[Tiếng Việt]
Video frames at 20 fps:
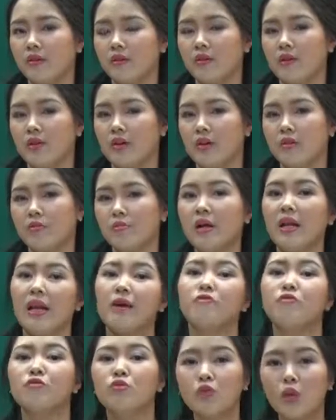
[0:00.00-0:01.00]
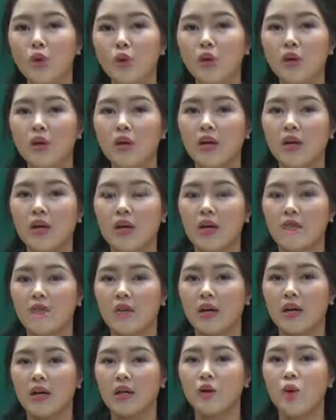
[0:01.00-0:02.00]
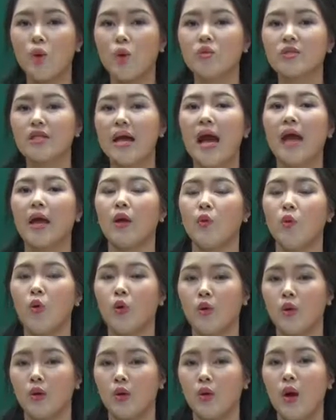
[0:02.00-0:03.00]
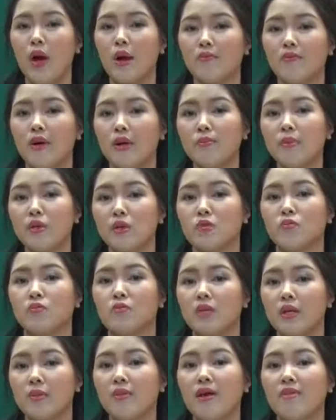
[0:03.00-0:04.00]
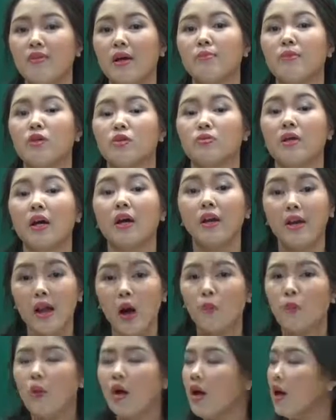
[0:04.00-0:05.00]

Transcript: đến 15 phút thôi Đấy, và cái độ dài của cái đoạn văn mà chúng cái bài văn mà chúng ta cần đọc